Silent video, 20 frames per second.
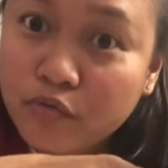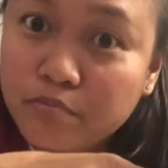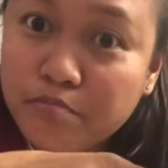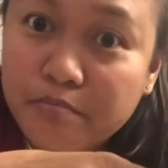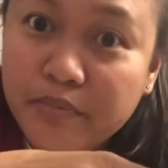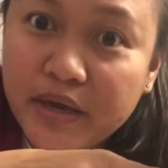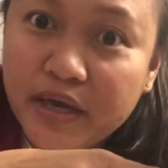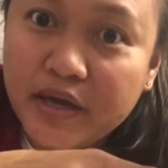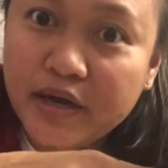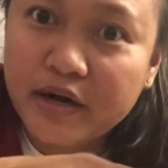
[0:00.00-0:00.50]

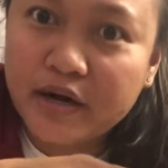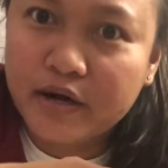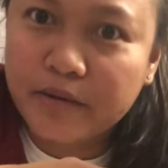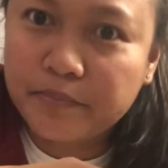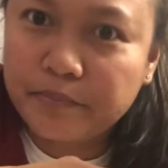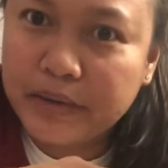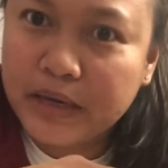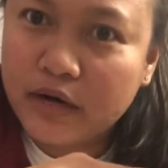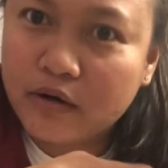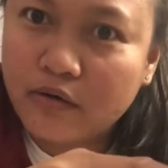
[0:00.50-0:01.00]
beer
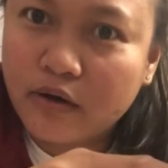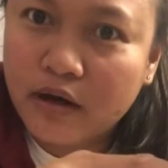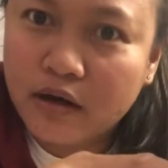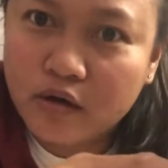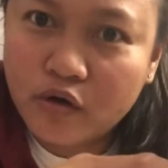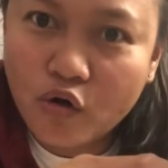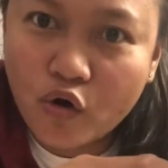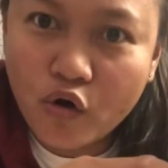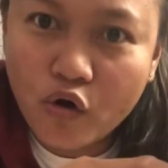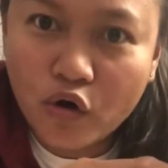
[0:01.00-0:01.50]
pero
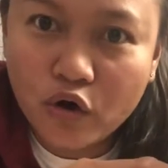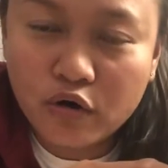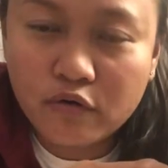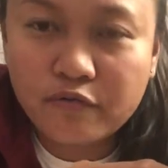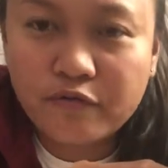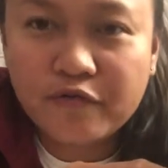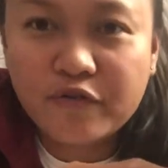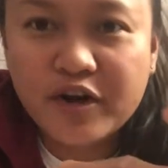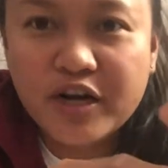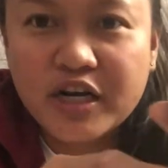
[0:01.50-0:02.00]
alcohol
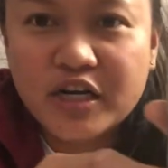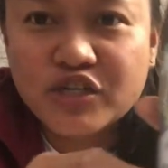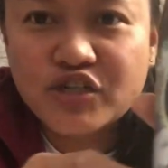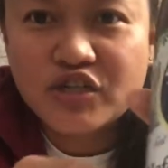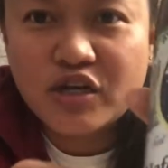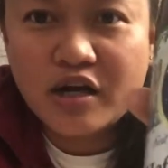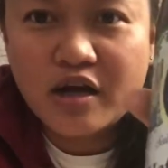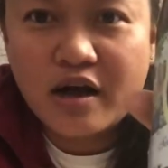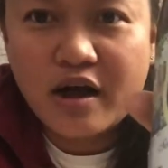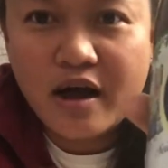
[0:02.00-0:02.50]
free na
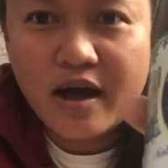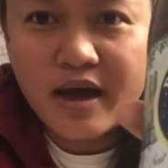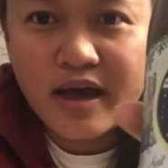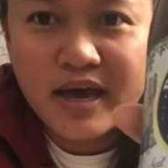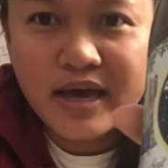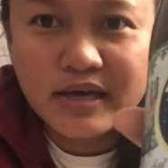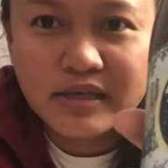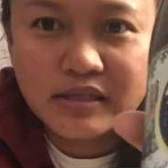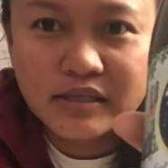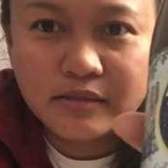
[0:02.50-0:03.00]
siya
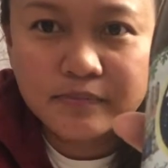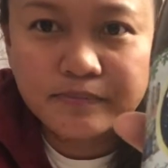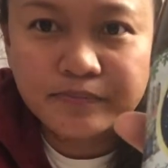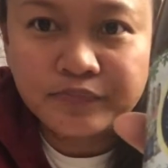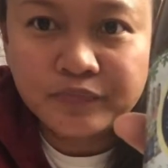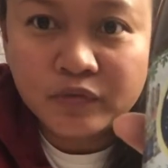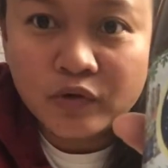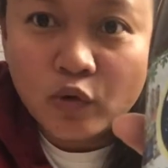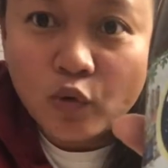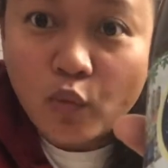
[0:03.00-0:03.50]
guys
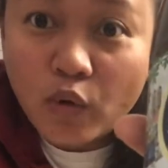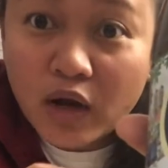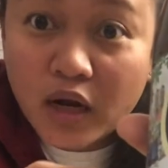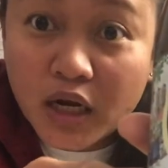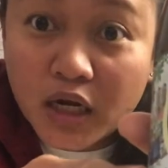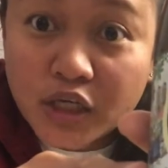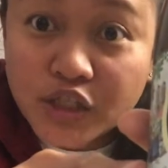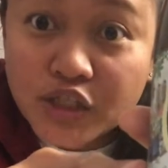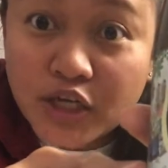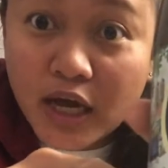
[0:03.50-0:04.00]
wala
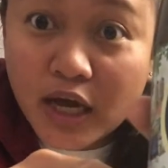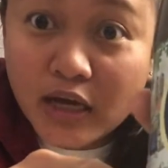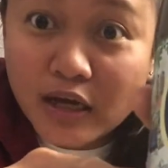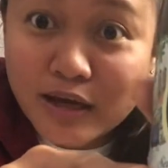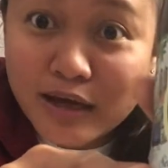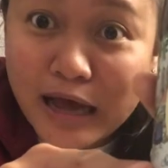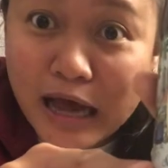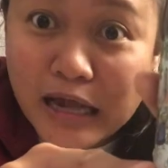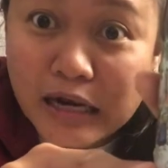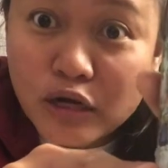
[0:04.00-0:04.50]
na siya
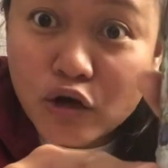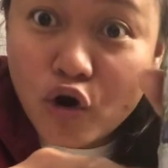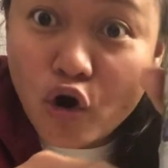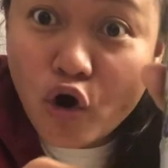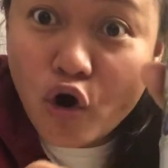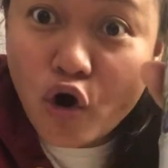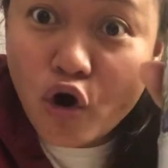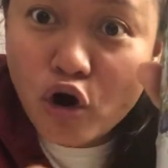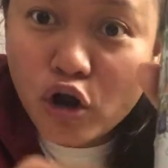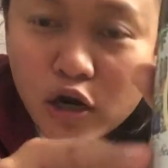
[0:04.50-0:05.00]

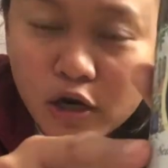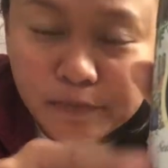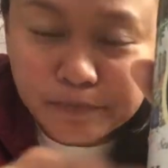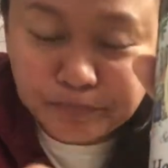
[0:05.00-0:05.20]
alcohol